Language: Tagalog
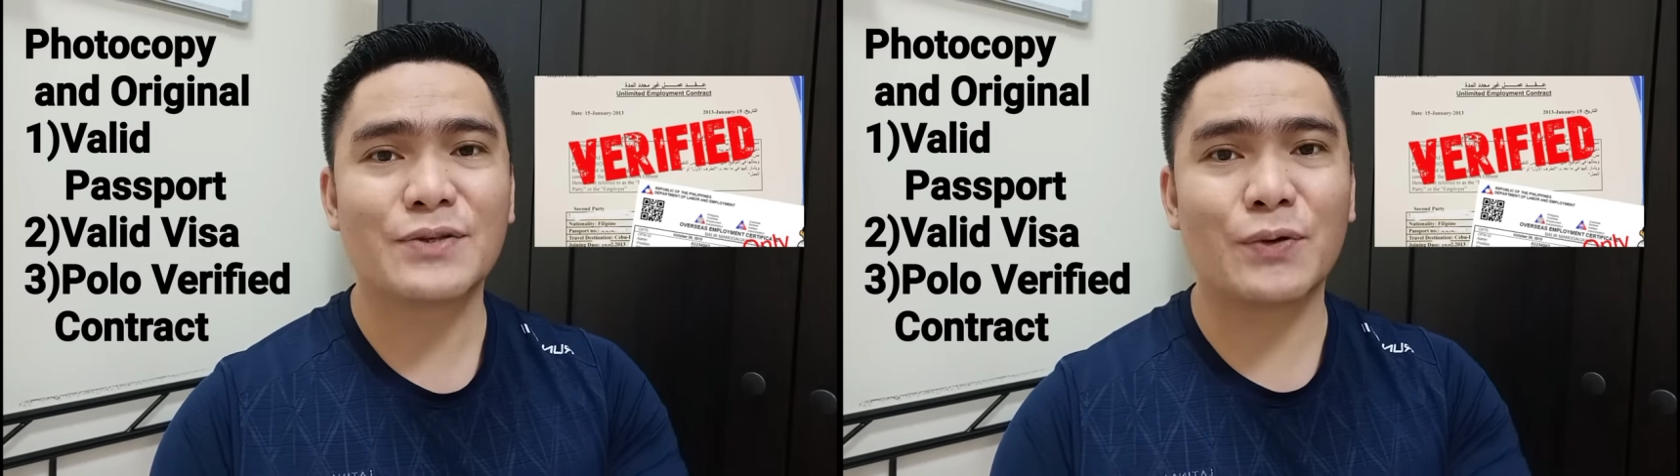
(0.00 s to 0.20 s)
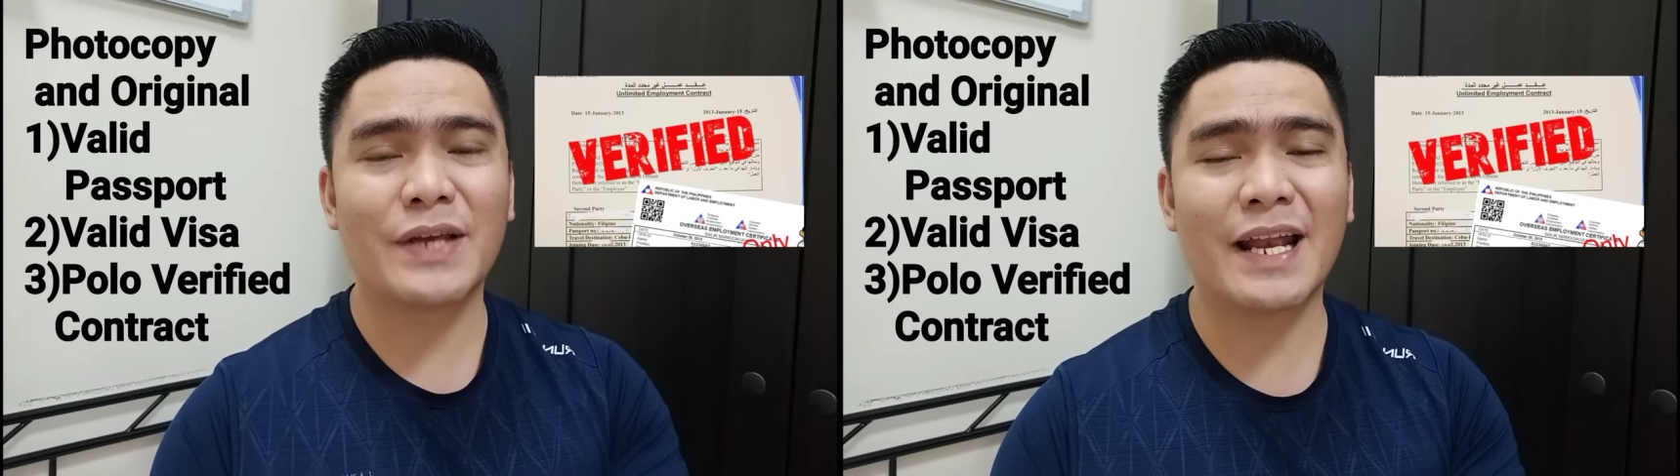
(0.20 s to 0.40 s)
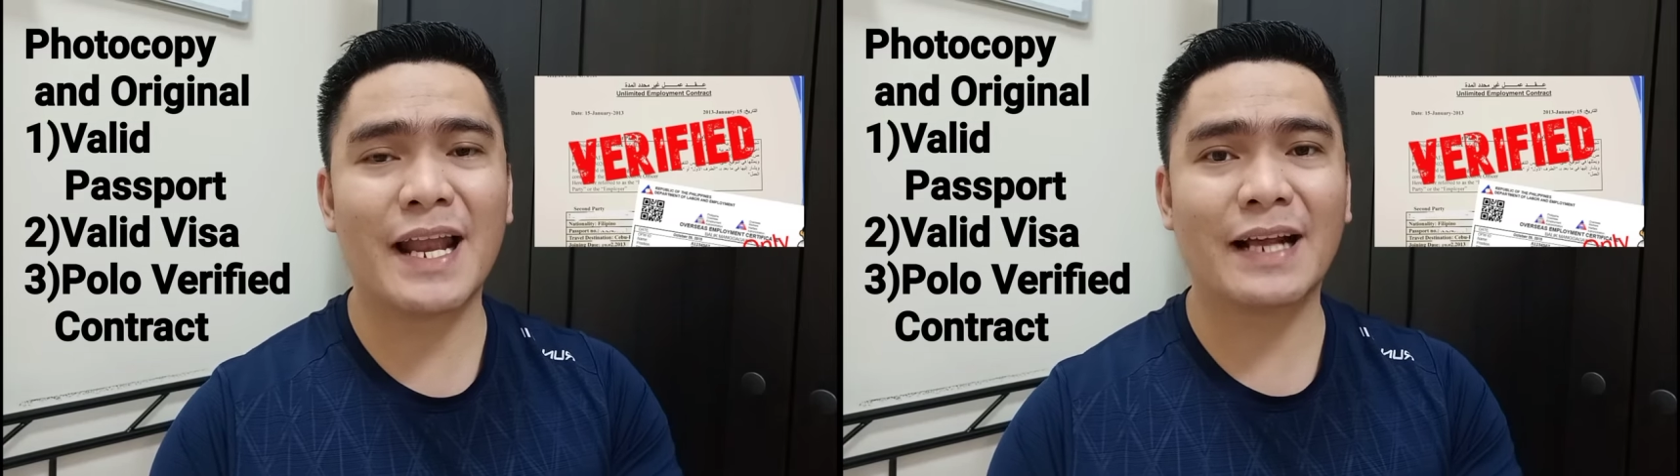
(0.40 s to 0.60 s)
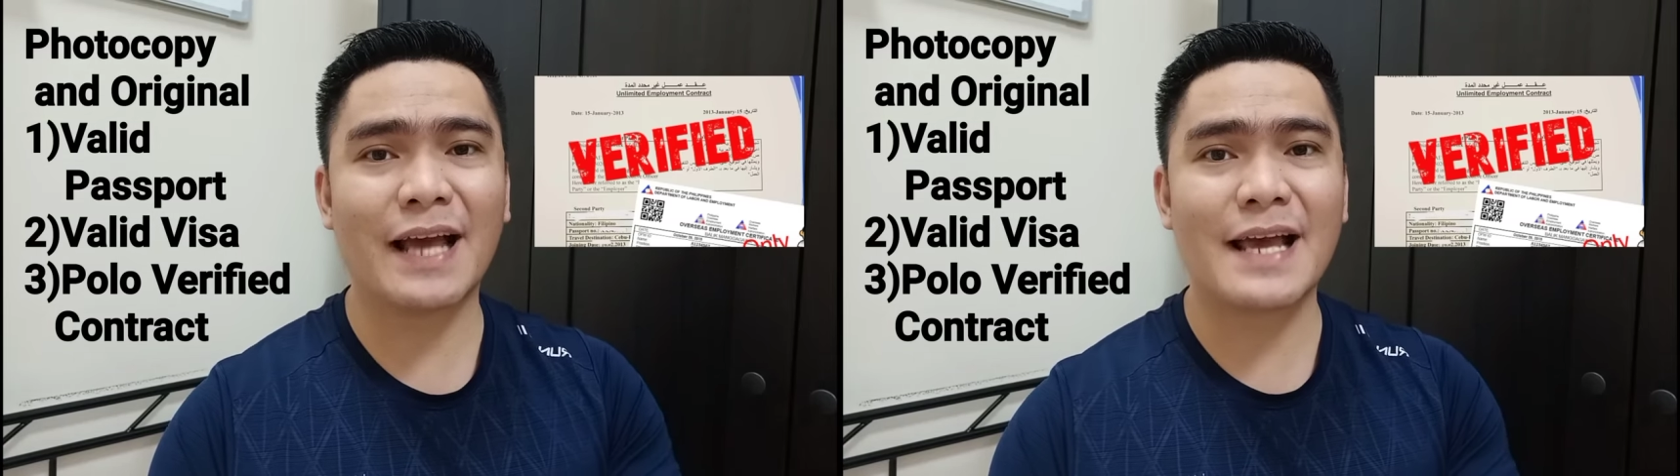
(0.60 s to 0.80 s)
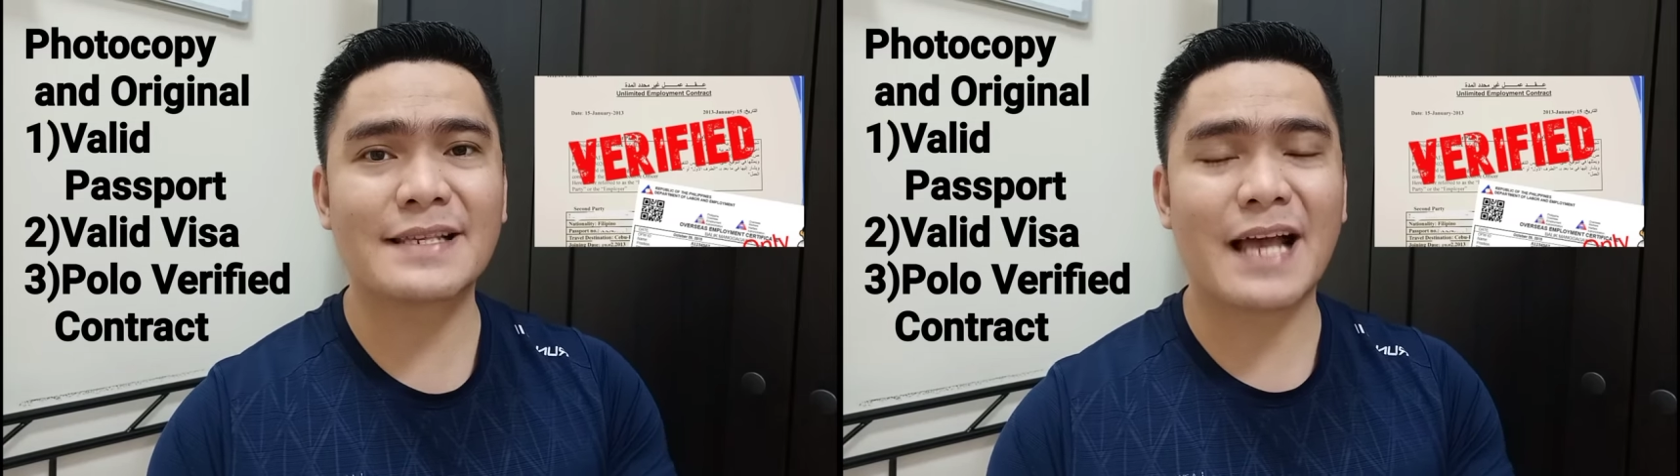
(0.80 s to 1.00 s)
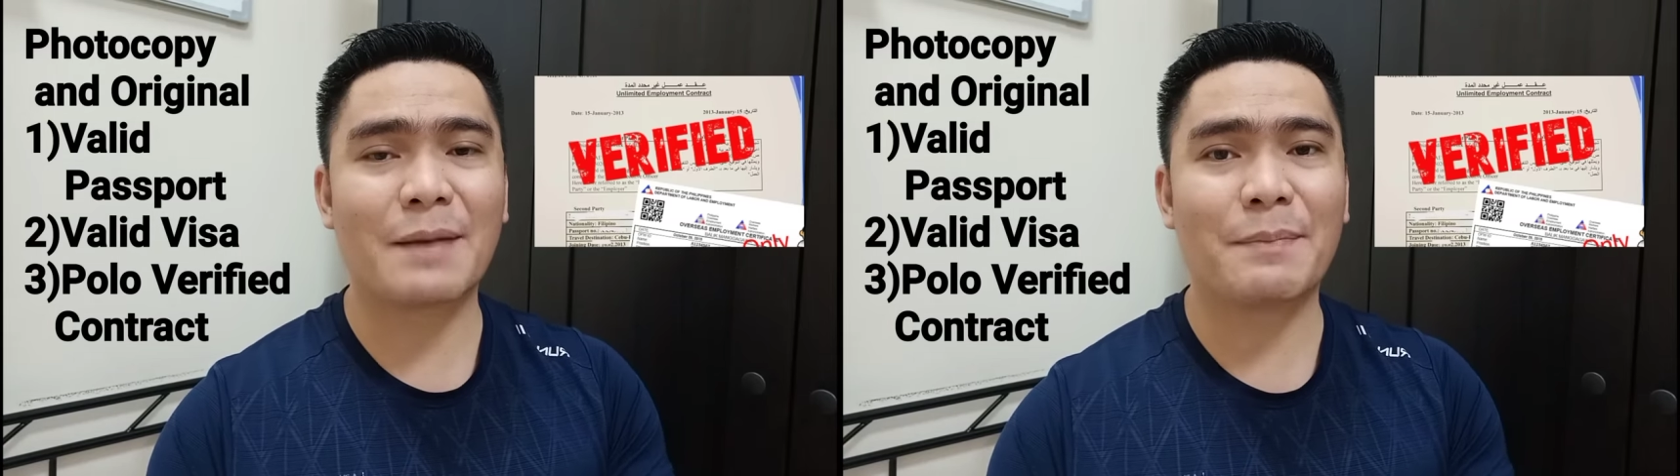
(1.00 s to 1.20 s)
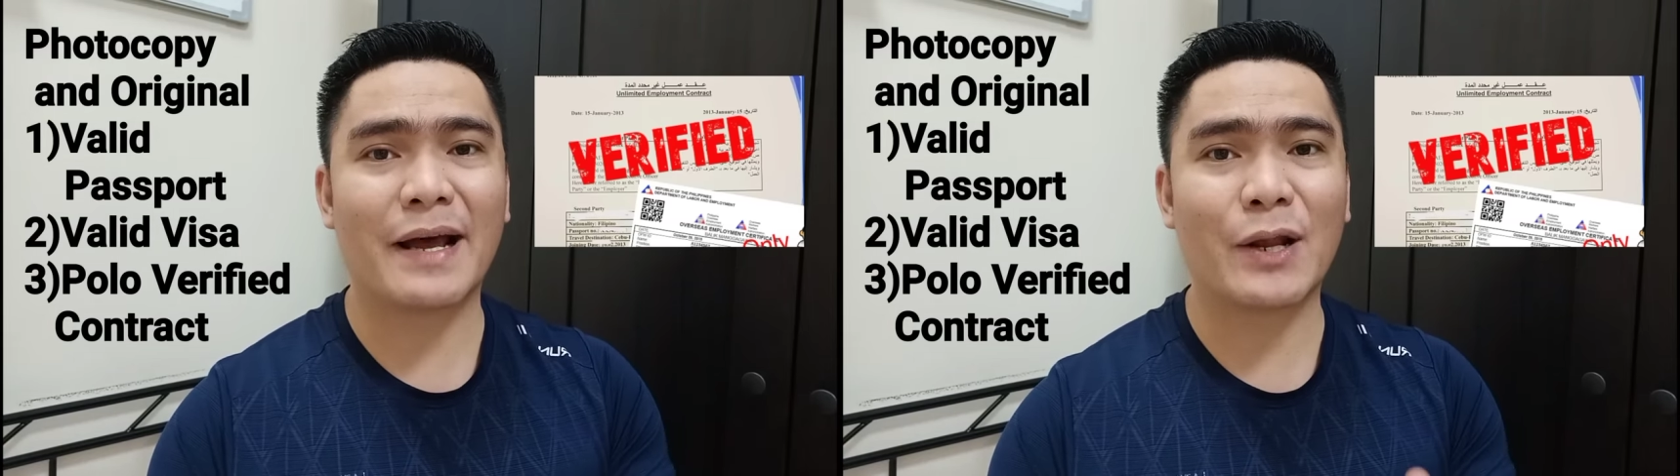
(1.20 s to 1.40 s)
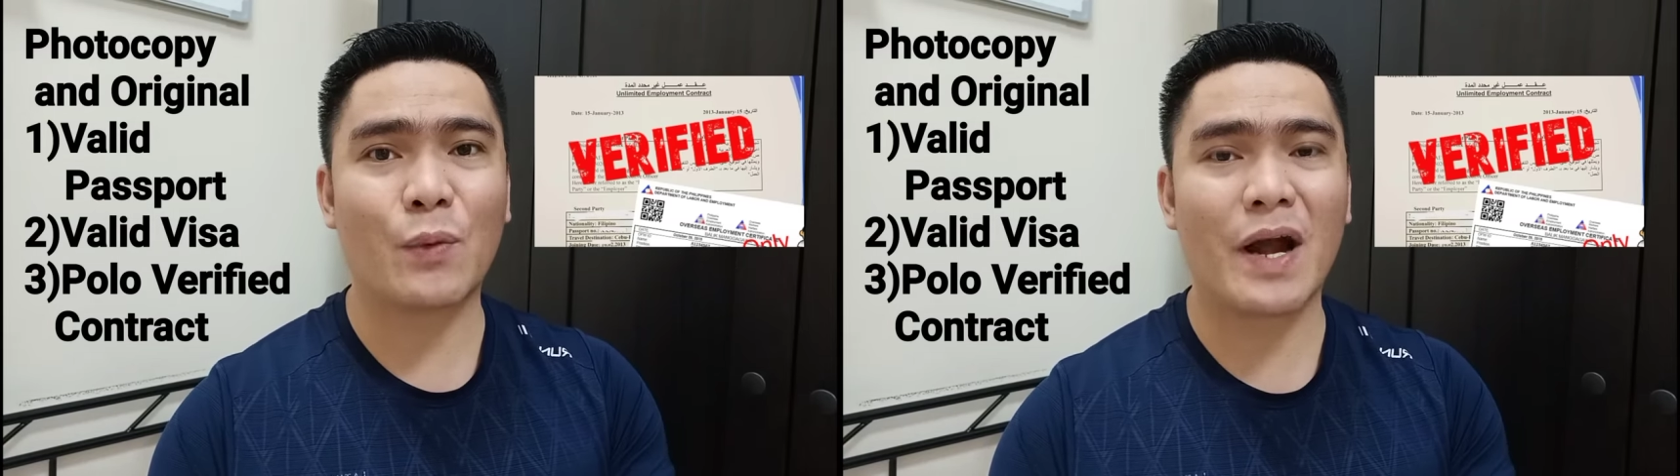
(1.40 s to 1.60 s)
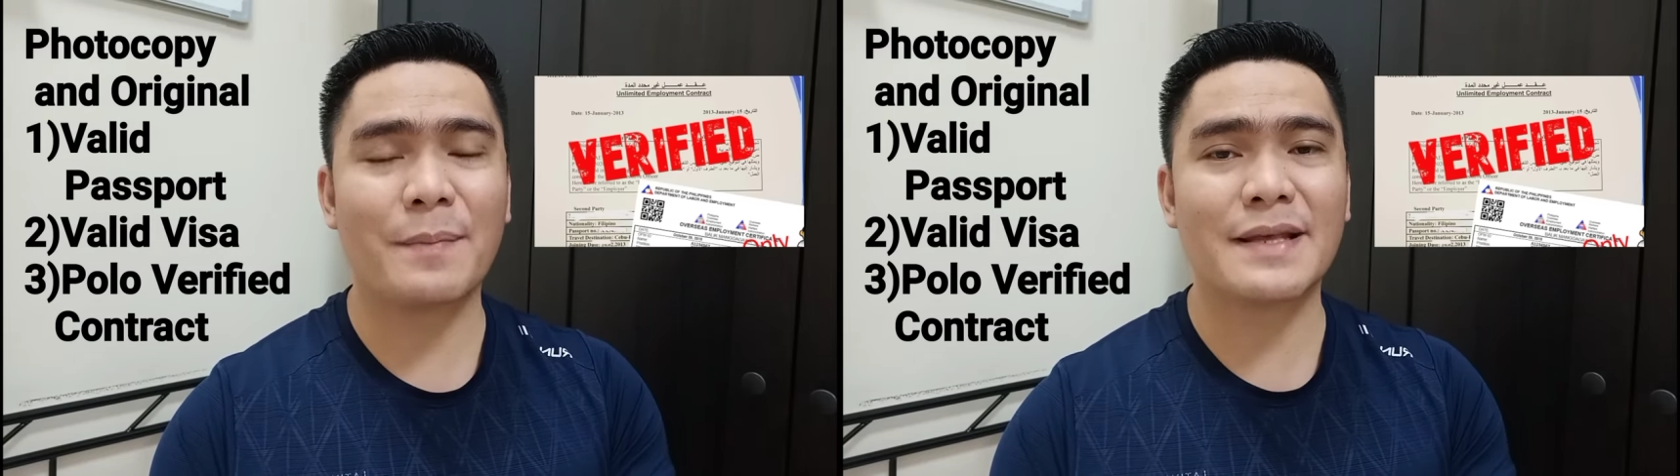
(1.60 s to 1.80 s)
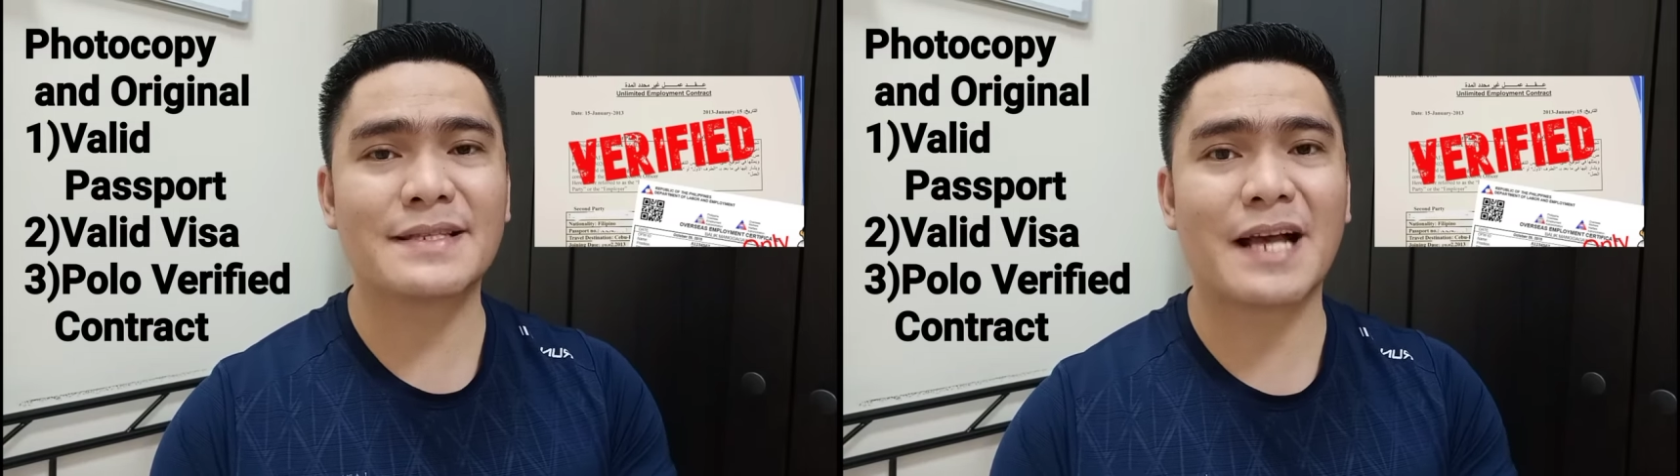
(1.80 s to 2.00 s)
So yan lang guys ang mga
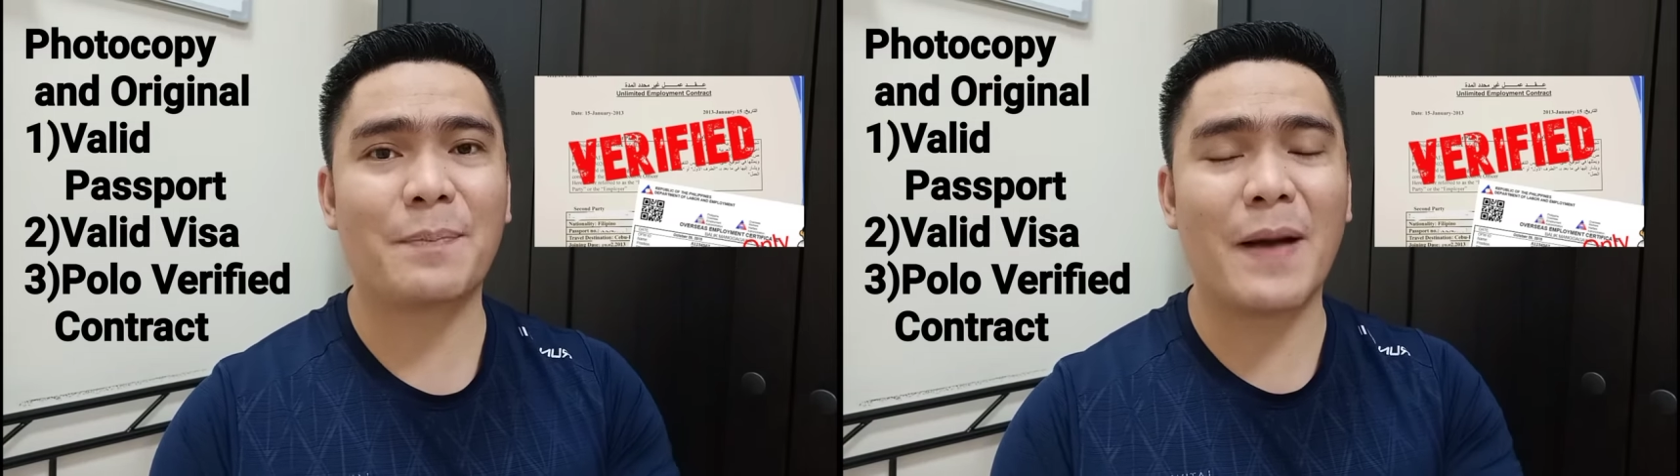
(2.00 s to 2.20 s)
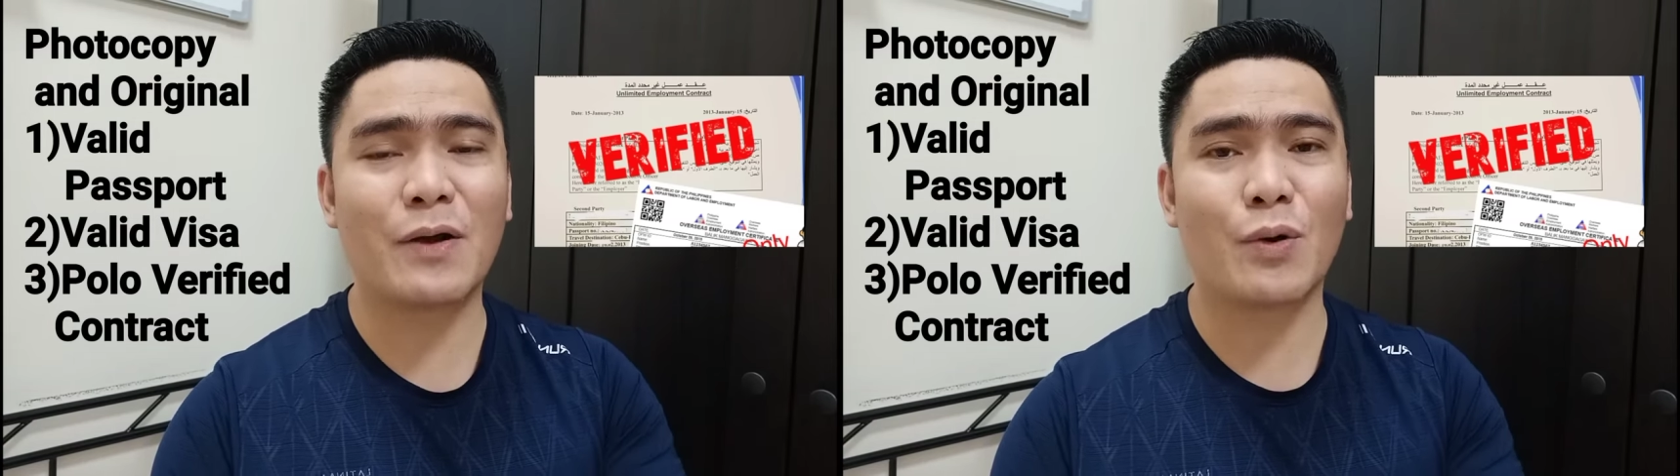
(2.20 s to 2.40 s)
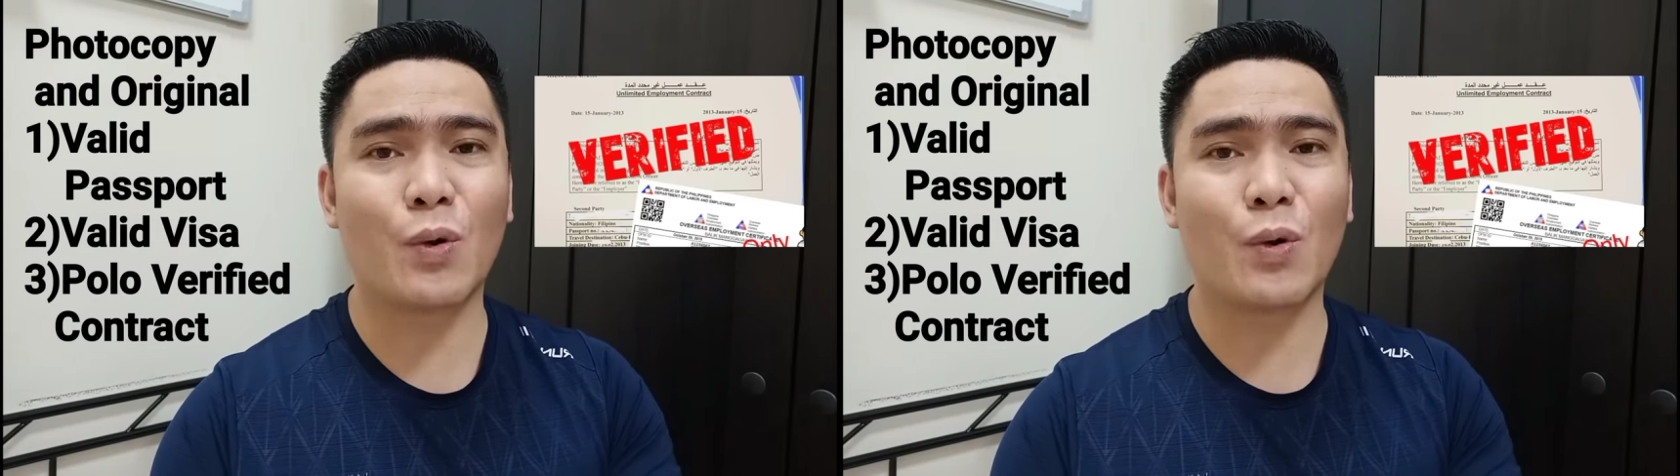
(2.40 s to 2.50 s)
requirements kapag